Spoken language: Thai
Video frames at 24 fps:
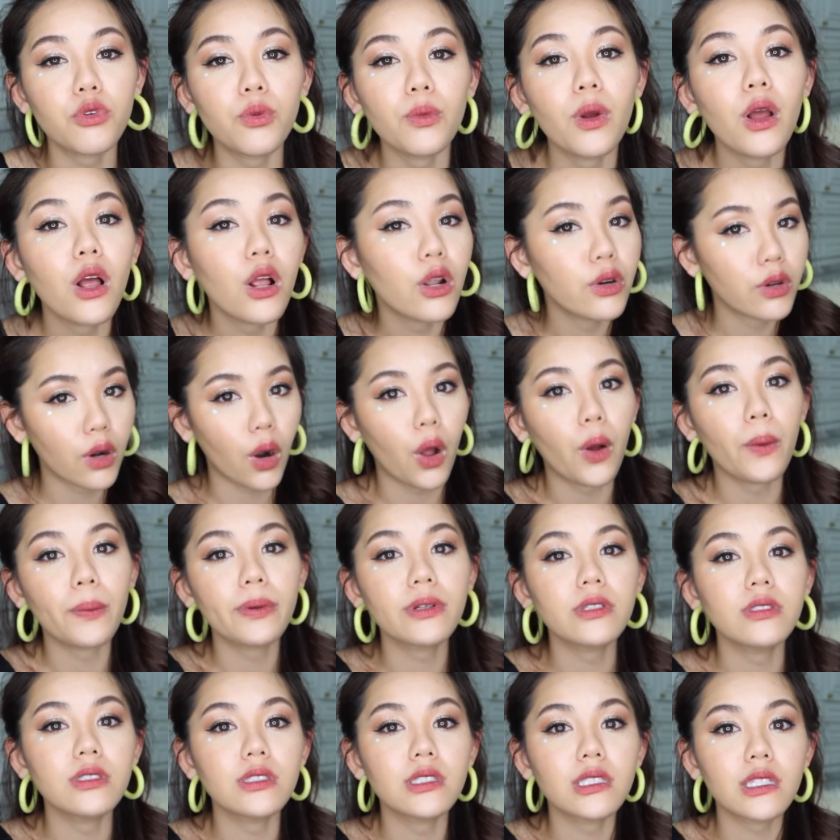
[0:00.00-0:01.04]
รุปรอง
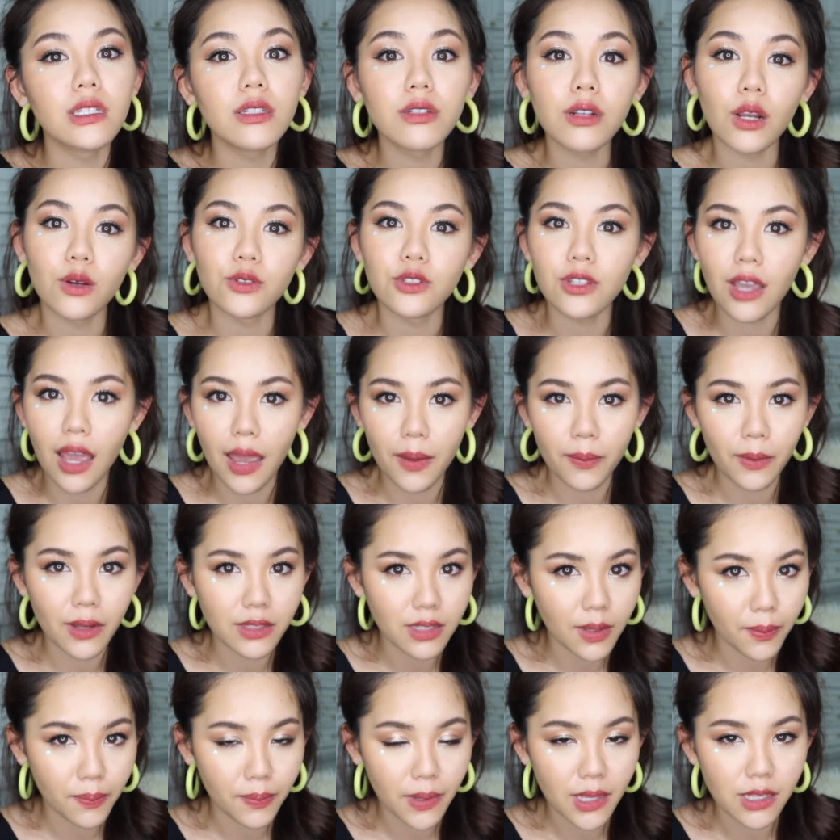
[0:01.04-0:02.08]
พื้นที่เราใช้ป
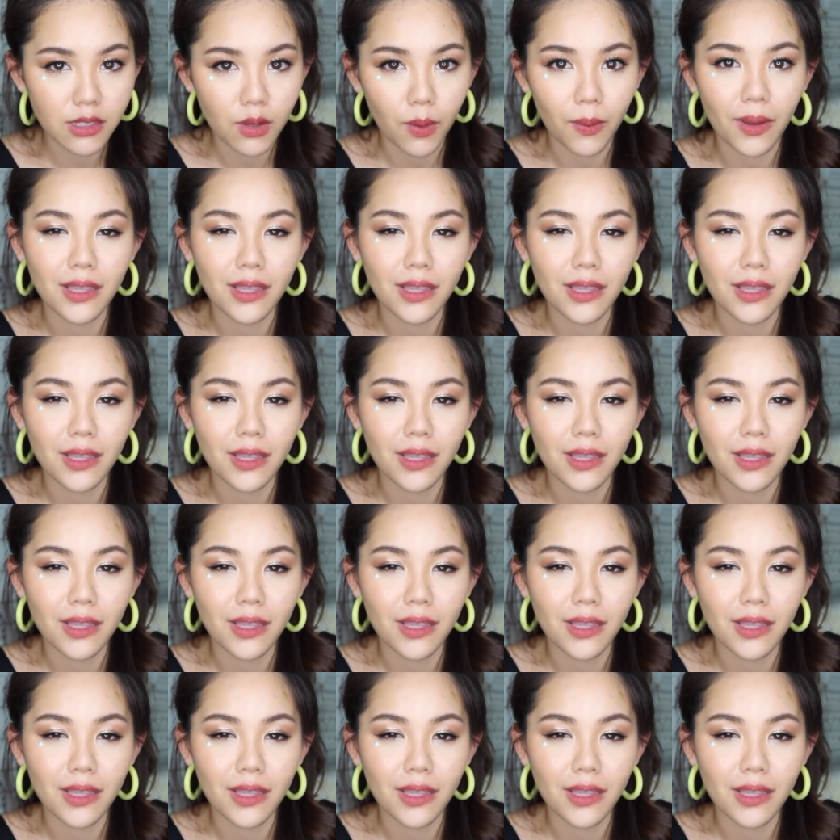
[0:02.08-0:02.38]
ระจำปี